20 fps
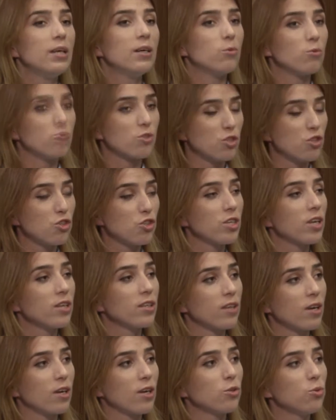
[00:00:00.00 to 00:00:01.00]
Он, сочинял
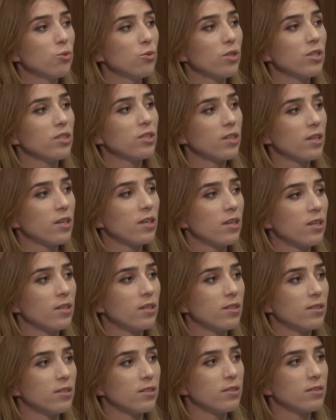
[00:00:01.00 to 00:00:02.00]
на ходу,
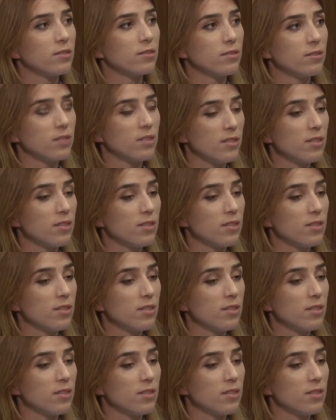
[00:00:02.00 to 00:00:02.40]
это э,